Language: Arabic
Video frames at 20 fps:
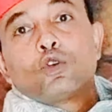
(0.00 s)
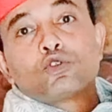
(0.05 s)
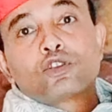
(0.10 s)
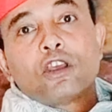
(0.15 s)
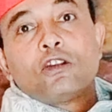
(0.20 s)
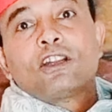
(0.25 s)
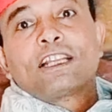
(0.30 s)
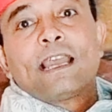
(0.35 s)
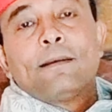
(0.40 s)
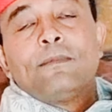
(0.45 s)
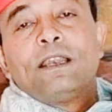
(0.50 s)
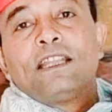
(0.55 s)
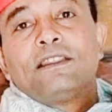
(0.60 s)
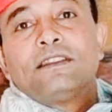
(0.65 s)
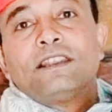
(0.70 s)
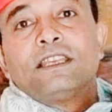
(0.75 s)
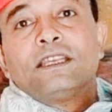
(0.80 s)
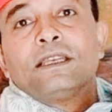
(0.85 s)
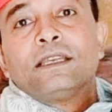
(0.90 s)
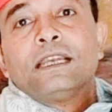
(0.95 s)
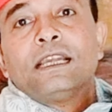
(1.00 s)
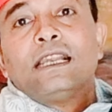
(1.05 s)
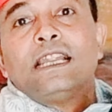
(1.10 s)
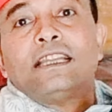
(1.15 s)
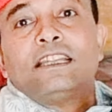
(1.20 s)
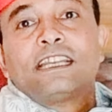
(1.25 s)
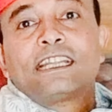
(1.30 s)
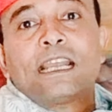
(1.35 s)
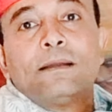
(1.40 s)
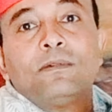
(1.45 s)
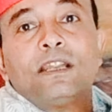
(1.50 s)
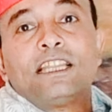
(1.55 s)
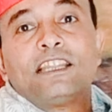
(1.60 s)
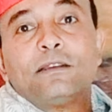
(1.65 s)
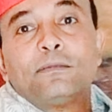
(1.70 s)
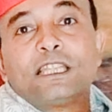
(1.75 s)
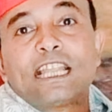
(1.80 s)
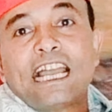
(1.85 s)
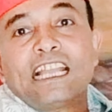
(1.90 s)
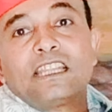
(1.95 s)
يوصل الكابلات دي لان الكابلات
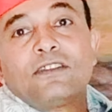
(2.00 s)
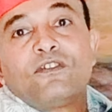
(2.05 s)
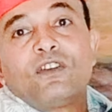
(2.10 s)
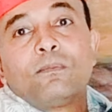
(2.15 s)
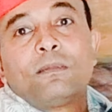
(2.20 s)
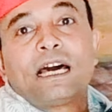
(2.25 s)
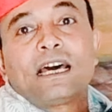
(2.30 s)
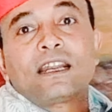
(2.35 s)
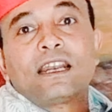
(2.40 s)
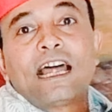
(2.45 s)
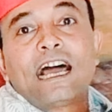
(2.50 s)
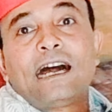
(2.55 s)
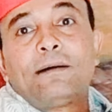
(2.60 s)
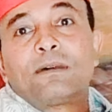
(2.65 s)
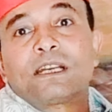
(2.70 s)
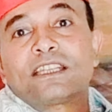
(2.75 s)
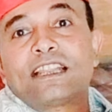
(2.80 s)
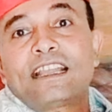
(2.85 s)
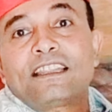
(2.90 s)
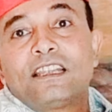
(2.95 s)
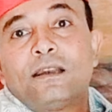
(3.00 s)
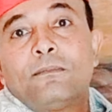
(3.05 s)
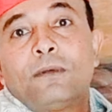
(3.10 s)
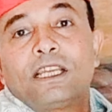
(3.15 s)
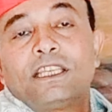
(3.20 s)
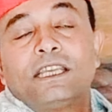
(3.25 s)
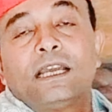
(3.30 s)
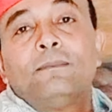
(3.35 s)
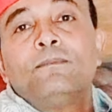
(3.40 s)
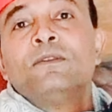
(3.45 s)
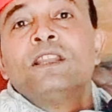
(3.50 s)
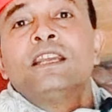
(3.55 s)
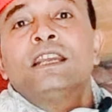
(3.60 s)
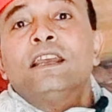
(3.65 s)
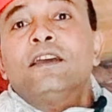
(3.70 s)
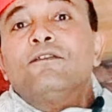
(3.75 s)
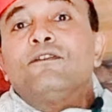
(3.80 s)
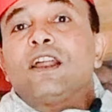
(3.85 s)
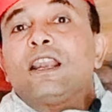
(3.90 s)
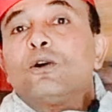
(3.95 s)
دي بتعدي في البحر الاحمر تحت الميه
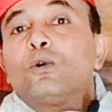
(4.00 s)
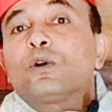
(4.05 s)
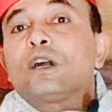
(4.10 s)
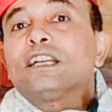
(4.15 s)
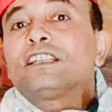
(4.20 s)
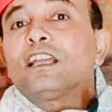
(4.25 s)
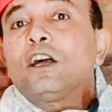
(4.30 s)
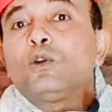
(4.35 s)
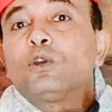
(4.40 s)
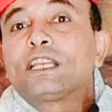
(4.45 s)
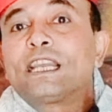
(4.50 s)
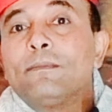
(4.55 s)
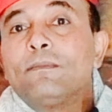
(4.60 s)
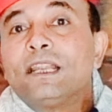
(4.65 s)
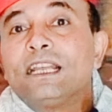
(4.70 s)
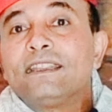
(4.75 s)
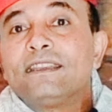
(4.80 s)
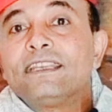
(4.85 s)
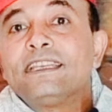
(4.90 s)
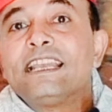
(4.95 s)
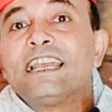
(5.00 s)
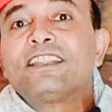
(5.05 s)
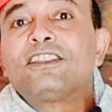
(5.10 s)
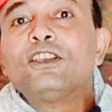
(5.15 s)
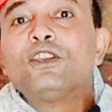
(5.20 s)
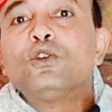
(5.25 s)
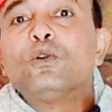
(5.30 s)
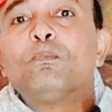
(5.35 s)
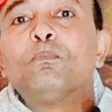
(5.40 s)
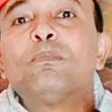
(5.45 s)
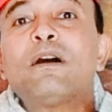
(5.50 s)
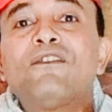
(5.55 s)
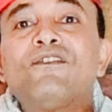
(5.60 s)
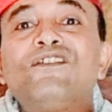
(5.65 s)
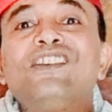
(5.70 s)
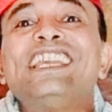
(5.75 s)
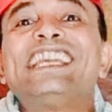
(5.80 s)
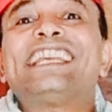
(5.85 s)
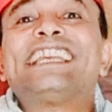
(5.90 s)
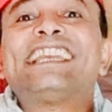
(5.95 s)
فلو قطعوا الكابلات دياتي يبقى
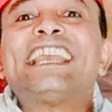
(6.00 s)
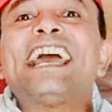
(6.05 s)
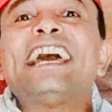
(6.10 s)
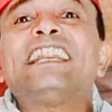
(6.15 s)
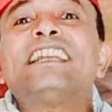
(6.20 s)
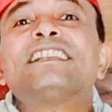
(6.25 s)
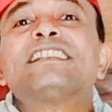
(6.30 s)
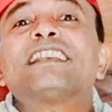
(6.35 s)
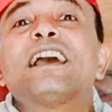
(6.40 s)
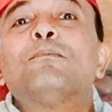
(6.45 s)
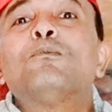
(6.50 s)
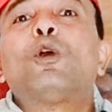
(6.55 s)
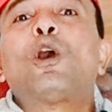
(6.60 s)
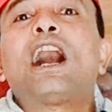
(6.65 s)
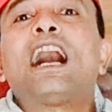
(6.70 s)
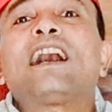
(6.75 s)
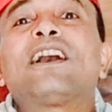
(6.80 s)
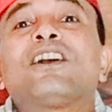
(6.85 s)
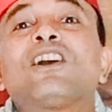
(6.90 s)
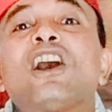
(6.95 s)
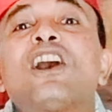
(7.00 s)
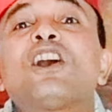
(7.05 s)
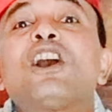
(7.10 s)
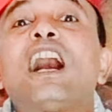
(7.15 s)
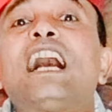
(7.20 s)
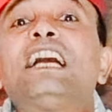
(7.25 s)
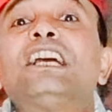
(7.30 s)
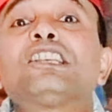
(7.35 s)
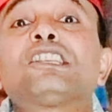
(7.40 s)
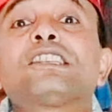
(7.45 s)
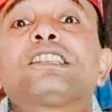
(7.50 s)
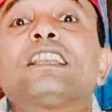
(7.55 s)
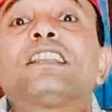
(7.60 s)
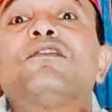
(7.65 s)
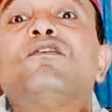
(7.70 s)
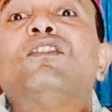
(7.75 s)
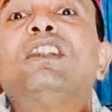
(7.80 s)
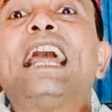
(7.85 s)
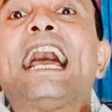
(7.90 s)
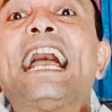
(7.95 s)
في كارثه محققه
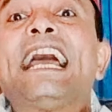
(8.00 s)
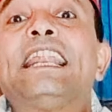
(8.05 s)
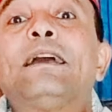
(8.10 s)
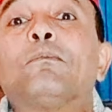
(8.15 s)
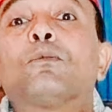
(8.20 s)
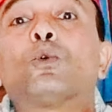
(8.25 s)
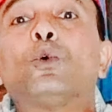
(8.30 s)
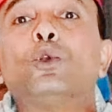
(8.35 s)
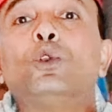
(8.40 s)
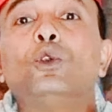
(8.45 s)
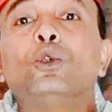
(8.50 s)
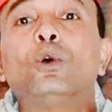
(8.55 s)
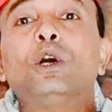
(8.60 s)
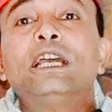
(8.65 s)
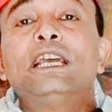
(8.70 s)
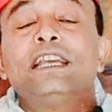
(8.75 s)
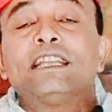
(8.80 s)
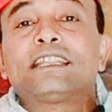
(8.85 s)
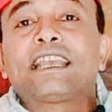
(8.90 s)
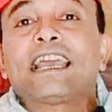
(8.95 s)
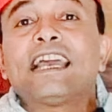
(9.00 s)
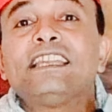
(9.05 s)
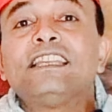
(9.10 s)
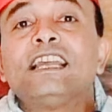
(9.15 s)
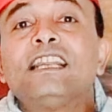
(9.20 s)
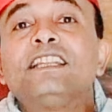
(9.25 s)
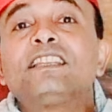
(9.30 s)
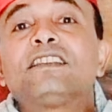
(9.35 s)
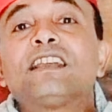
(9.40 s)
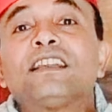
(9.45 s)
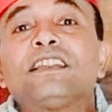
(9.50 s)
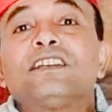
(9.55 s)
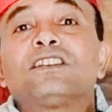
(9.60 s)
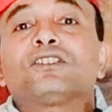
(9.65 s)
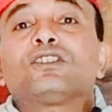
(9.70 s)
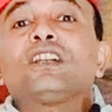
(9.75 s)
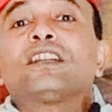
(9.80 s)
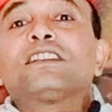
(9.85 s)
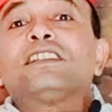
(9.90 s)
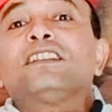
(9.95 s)
حصلت في العالم كله تخيل انت
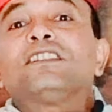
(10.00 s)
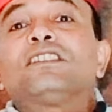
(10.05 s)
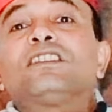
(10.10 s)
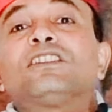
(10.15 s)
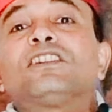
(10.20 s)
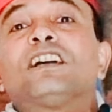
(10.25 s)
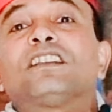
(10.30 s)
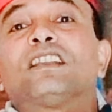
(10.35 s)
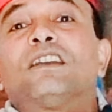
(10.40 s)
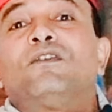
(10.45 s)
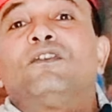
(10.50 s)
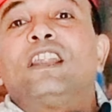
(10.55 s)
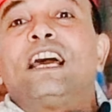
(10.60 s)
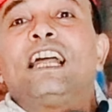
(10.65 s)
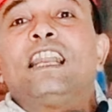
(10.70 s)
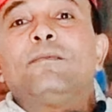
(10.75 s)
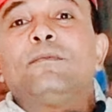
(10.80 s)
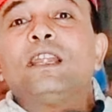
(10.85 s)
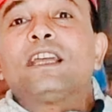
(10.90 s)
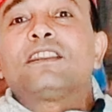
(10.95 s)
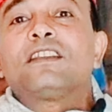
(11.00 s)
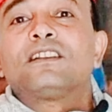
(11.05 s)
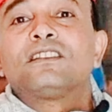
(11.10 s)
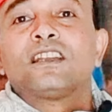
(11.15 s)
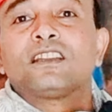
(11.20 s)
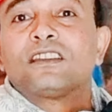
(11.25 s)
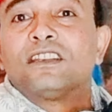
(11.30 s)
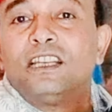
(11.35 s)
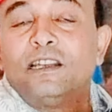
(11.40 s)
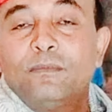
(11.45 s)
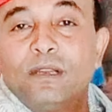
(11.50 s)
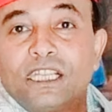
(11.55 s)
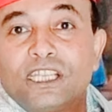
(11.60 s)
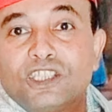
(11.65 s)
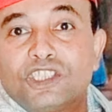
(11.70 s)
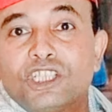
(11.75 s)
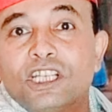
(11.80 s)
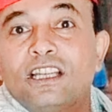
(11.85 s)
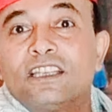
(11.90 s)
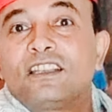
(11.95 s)
الانترنت تتقطع في العالم لا تقدر تعمل
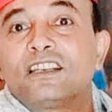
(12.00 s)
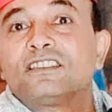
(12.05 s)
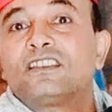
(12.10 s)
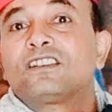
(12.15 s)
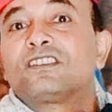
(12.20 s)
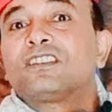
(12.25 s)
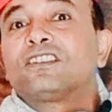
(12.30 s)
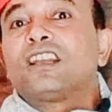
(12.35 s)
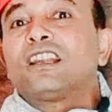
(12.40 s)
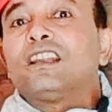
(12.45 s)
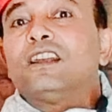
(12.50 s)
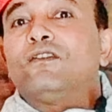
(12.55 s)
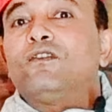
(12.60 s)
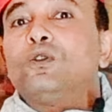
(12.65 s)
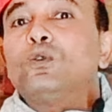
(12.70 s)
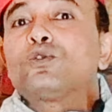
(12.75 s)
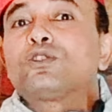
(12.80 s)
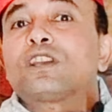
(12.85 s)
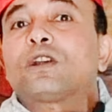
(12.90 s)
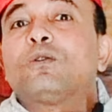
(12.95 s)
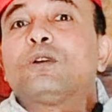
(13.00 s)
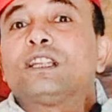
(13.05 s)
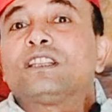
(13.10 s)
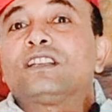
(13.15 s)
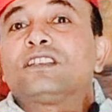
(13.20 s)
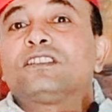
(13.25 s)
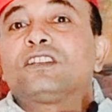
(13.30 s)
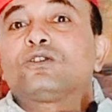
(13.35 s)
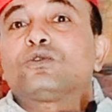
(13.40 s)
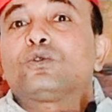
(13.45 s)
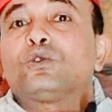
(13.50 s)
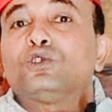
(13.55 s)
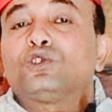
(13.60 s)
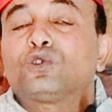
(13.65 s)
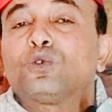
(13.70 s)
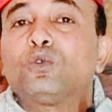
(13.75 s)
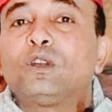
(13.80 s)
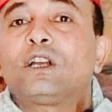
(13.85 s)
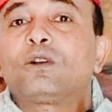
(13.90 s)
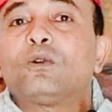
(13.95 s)
جيش لا تقدر تطلع فلوسك ولا تقدر تروح
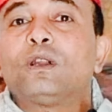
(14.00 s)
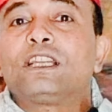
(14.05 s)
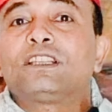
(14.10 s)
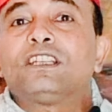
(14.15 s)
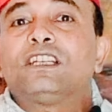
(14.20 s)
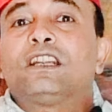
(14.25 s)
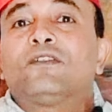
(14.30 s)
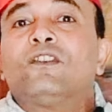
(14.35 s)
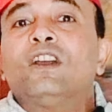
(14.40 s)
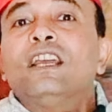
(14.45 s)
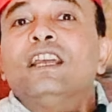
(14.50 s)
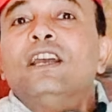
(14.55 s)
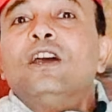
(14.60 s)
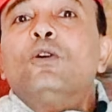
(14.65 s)
شغلك ولا تعرف